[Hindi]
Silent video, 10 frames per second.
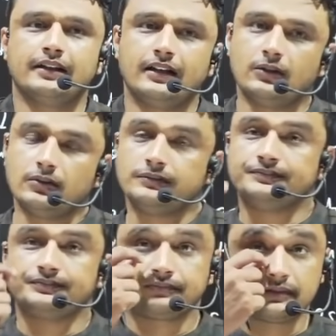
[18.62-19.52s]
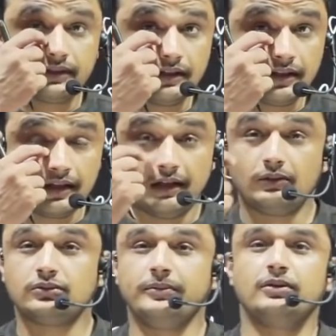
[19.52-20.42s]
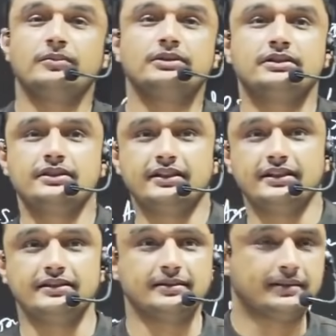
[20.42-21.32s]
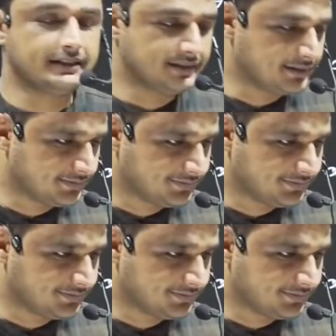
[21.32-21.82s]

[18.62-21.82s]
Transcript: हेलो हेलो सभी को नमस्ते जय हिंद जय भारत